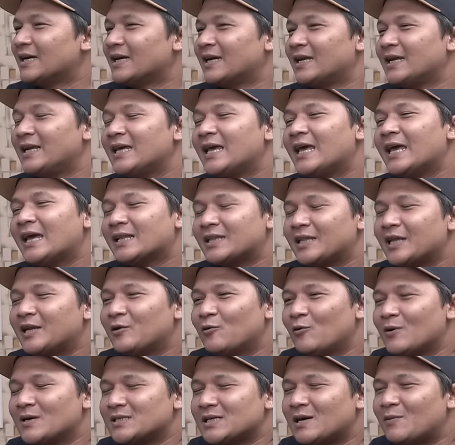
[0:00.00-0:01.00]
Ini ngingetin
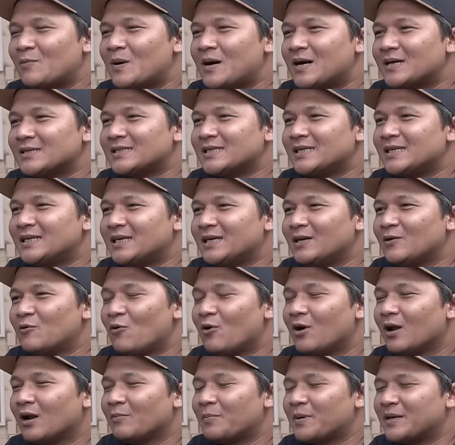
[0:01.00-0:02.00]
gue sama si
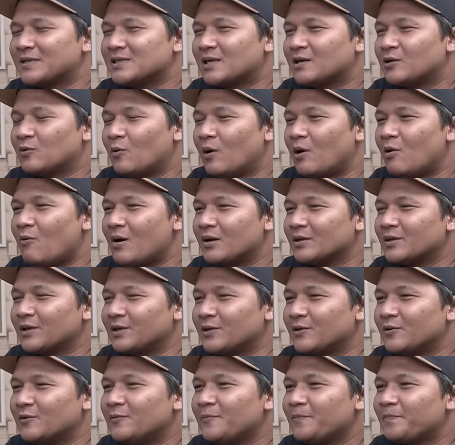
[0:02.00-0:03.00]
Google Pixel 2 waktu
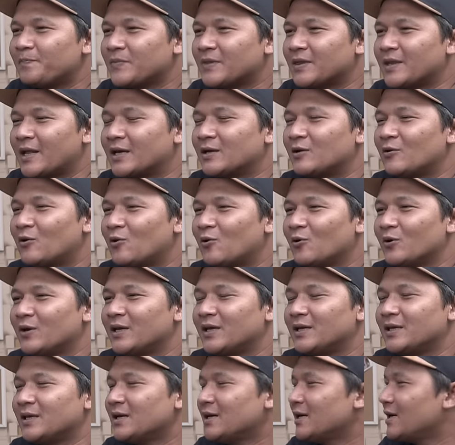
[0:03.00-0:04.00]
itu. Hmm.
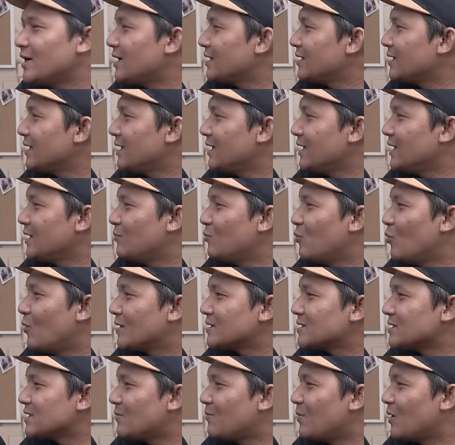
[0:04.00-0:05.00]
Teknologinya yang
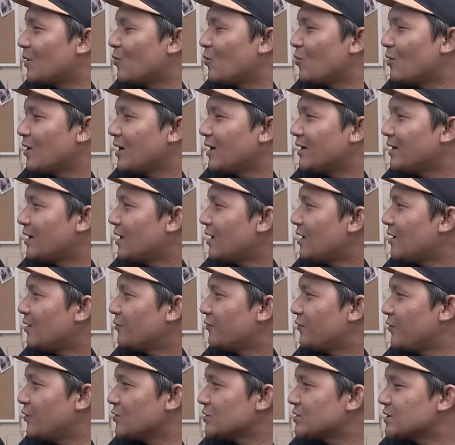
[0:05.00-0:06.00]
dibuat sama Google adalah
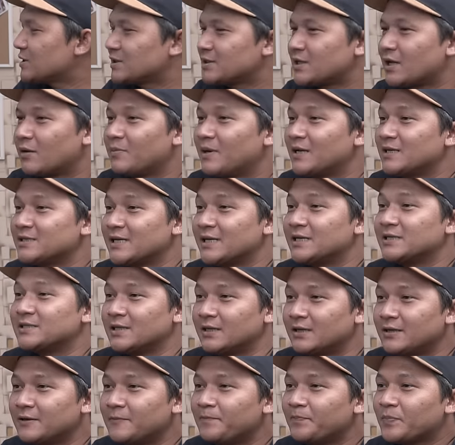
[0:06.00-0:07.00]
Fuse
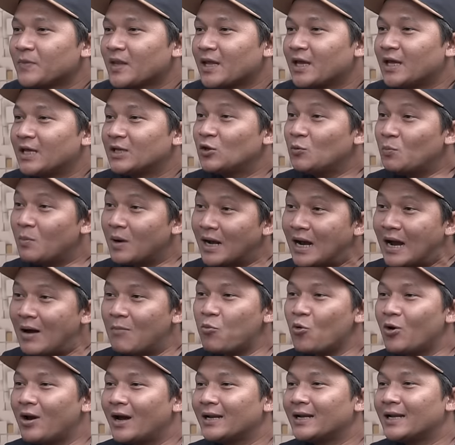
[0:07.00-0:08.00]
Stabilization. Itu
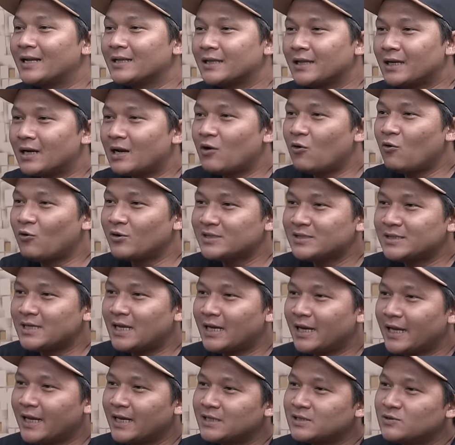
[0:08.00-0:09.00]
menggabungkan antara OIS
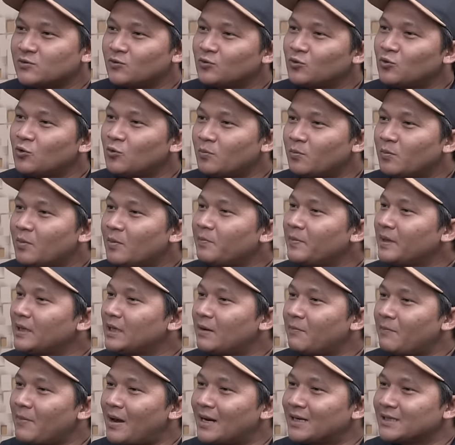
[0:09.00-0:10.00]
dan ACE untuk
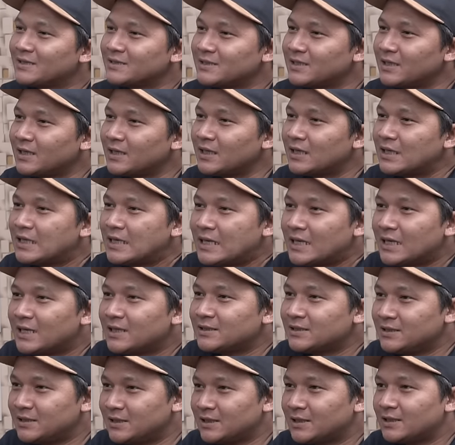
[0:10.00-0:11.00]
meminimalisir
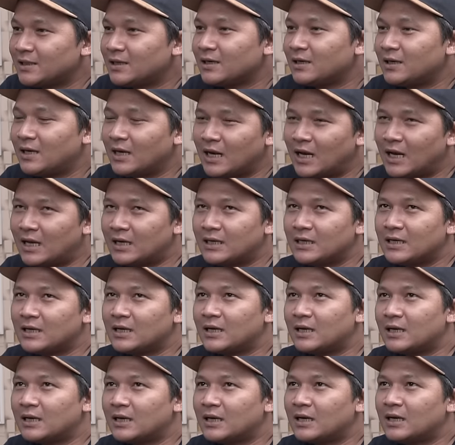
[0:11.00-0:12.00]
jitter dengan
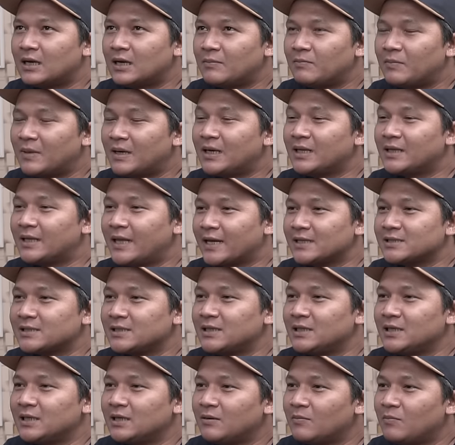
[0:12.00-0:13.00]
uh,
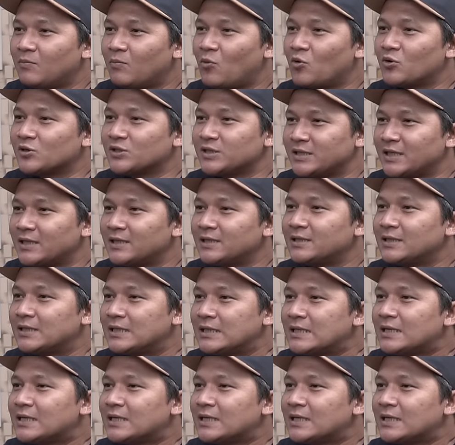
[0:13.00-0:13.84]
mendeteksi motion